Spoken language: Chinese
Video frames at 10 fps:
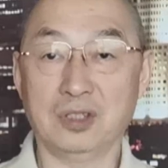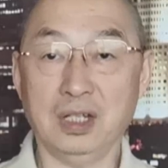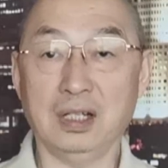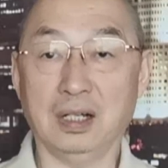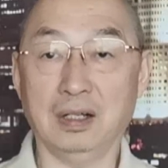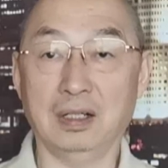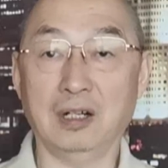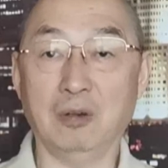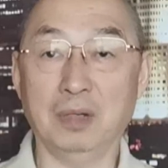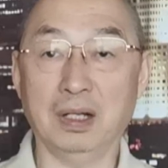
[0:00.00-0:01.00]
这个
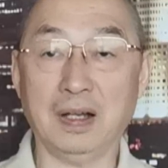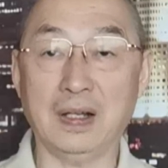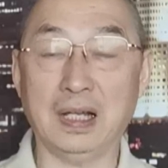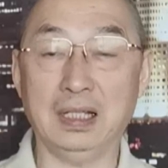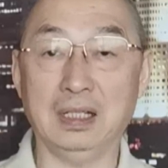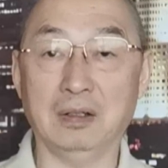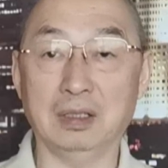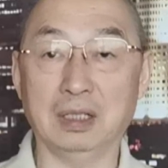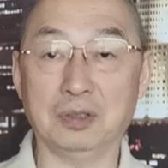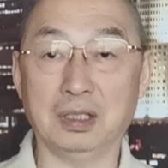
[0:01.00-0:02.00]
让我们看来以
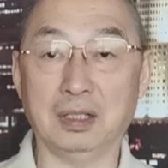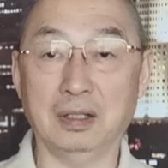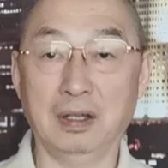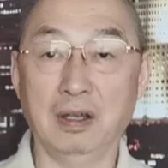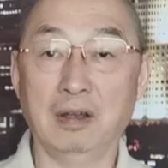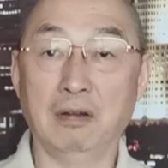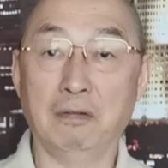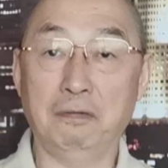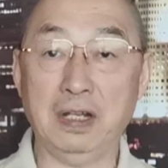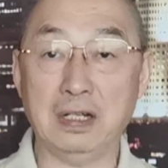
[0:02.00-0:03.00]
后呢觉得
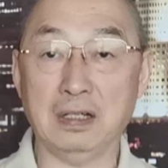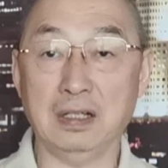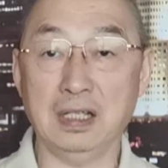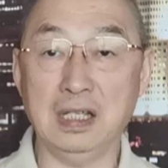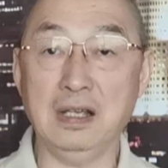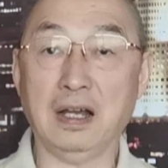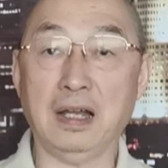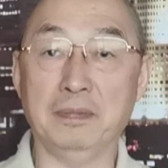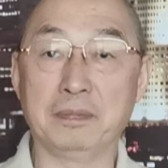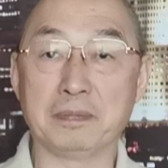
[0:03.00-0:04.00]
非常的遗
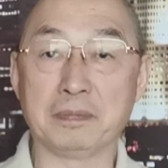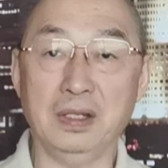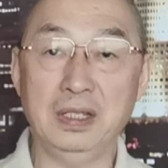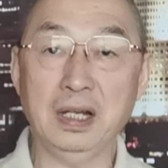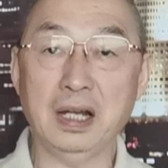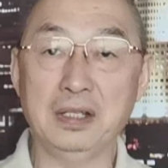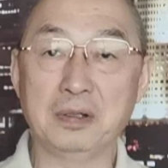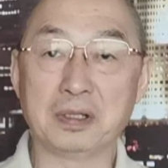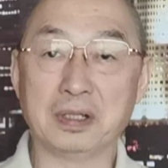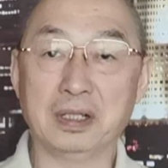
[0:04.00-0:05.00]
憾，遗憾
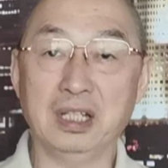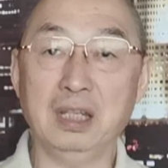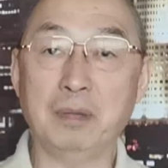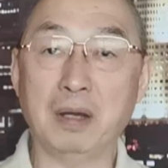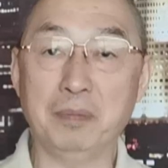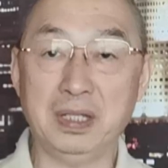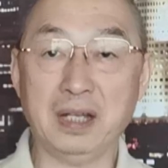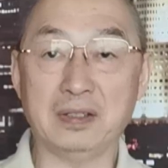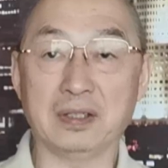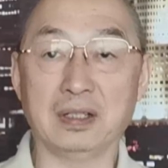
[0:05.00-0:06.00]
就是一帮
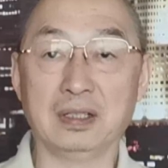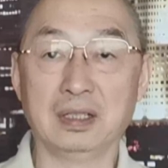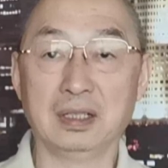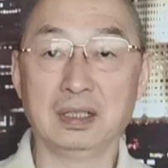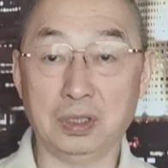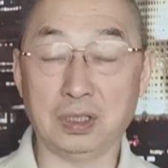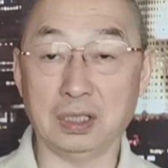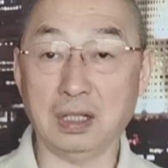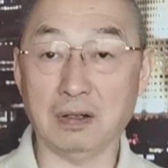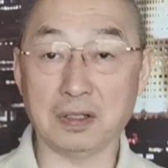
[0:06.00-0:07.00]
骗子
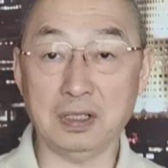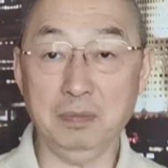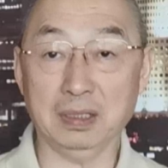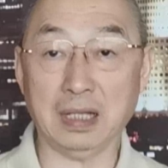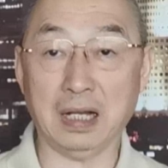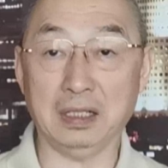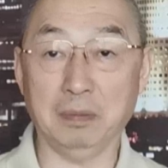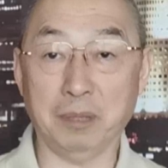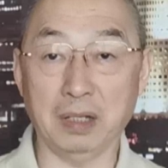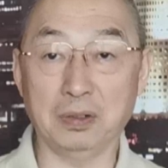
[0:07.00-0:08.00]
得到了这么大力
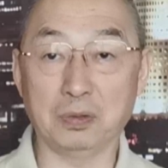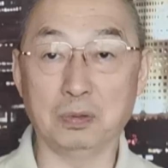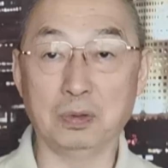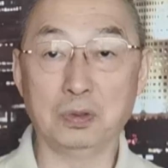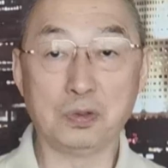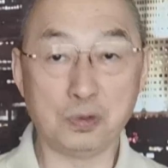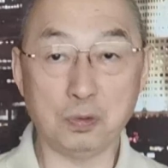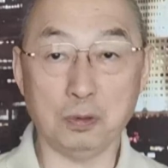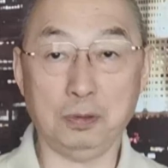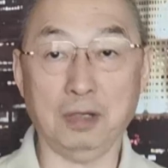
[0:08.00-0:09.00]
的帮助
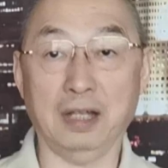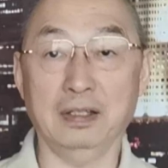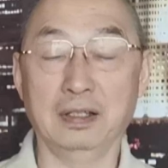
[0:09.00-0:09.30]
助选，